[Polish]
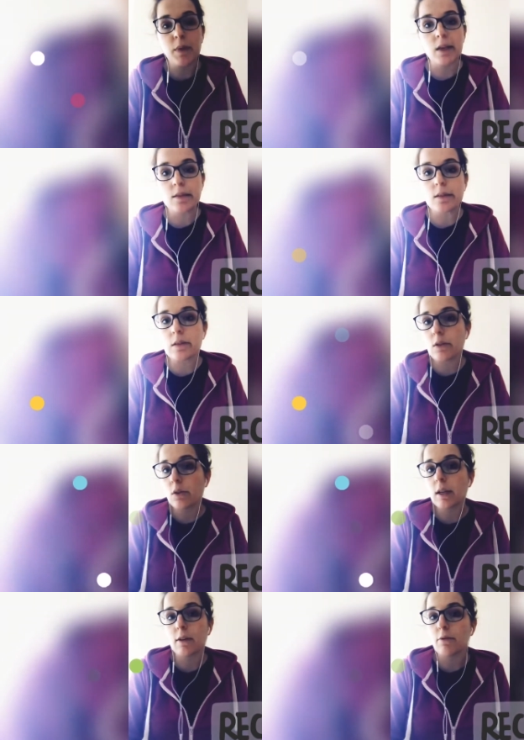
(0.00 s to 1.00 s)
jest
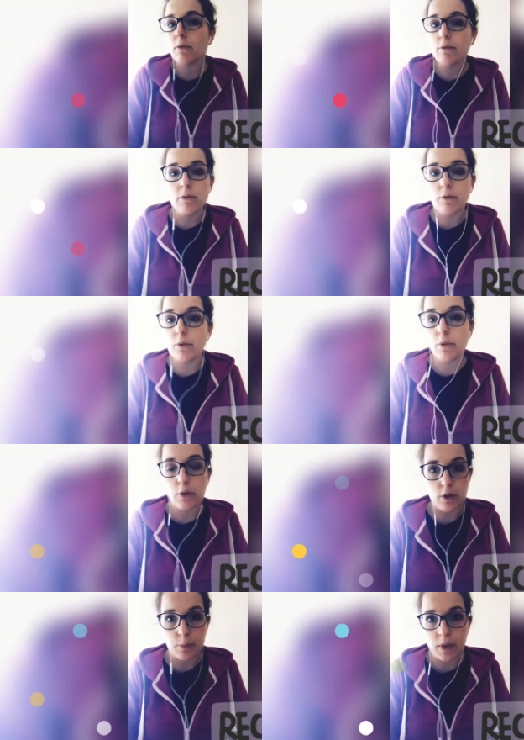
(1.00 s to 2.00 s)
strona
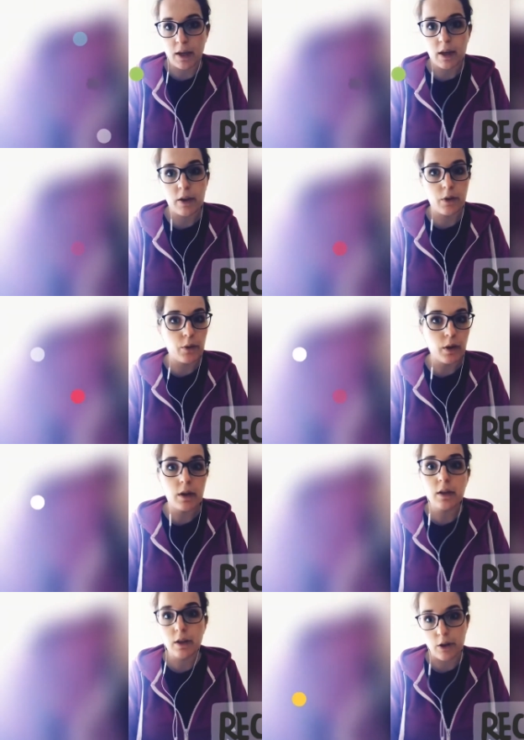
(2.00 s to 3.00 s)

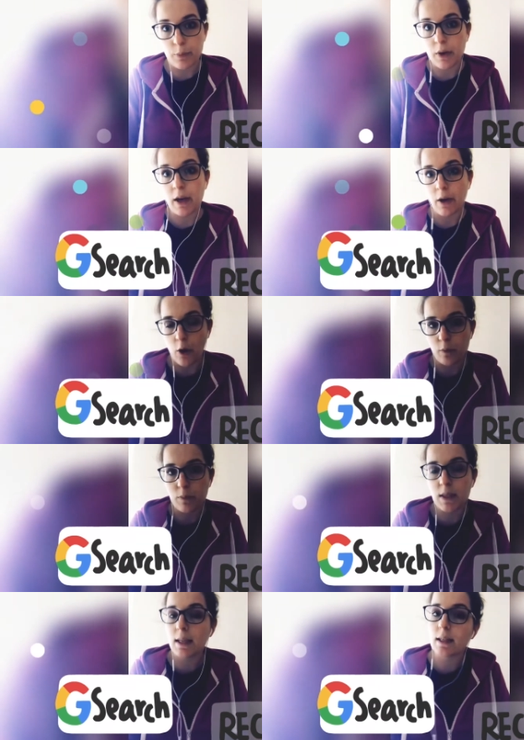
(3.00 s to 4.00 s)
www.google.com
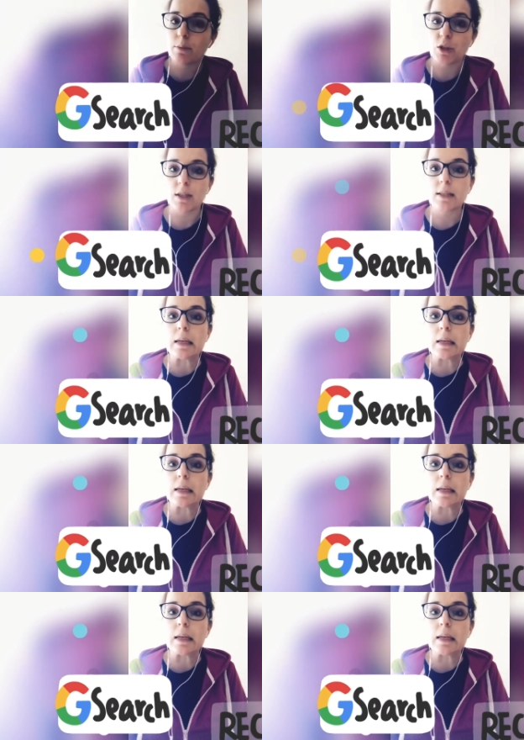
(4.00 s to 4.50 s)
pisane przez